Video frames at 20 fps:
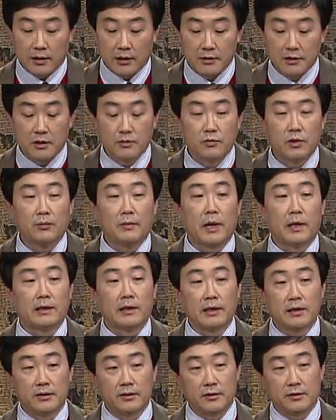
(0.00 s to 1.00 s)
개념을
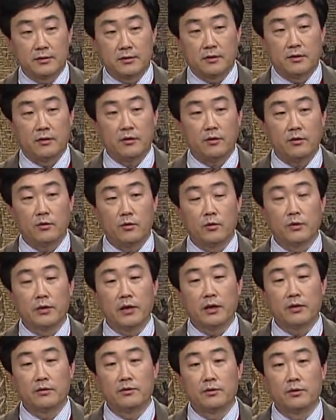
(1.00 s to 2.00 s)
받아들여서
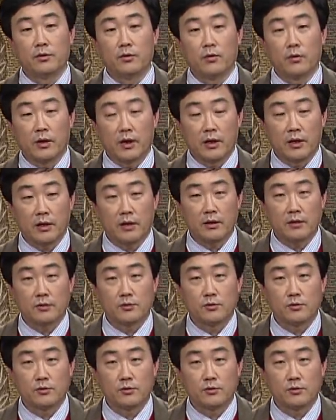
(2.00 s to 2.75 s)
고대 근동의